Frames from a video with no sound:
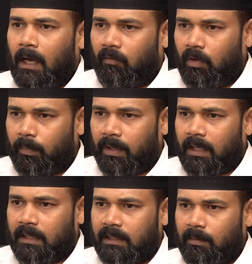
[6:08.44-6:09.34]
அவ்வளோ பெரிய
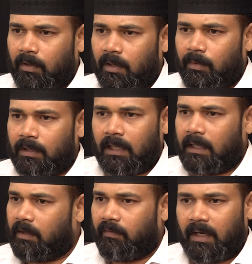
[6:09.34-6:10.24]
ரசிகர் மன்றம் இருந்தாலும்
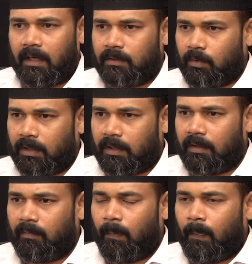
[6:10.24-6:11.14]
எனக்கு வேணான்னு சொல்லிட்டு
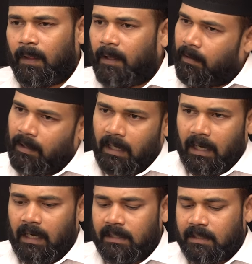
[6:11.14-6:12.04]
கலைச்சிட்டு
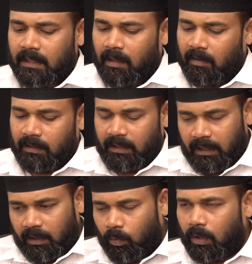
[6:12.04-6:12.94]
கலைச்சிட்டு நான் வந்து
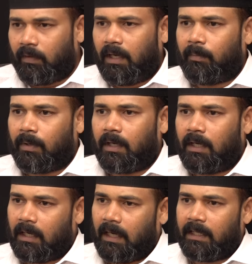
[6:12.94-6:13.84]
நீங்கள் உங்கள் வேலையை
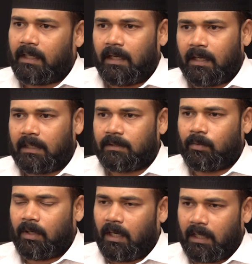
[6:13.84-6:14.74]
பாருங்கள் நான் நடிக்கிறேன் எனக்கு காசு
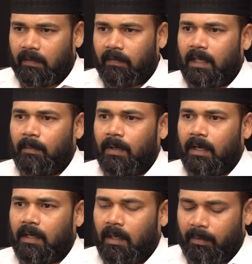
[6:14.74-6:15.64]
கொடுக்குறேன் நான் என் வேலையை
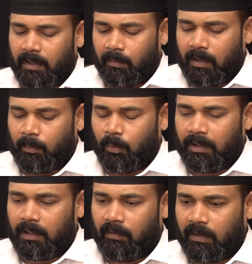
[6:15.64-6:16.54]
பார்க்குறேன் அப்படின்ற மாதிரி
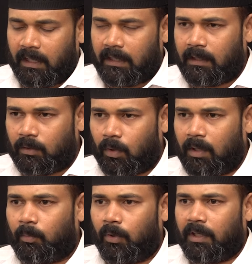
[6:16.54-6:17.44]
போயிட்டு அவருக்கு எந்த
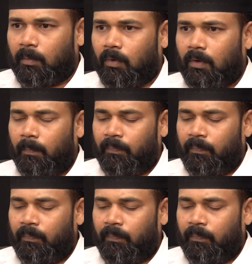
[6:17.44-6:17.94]
துறை பிடிக்குமோ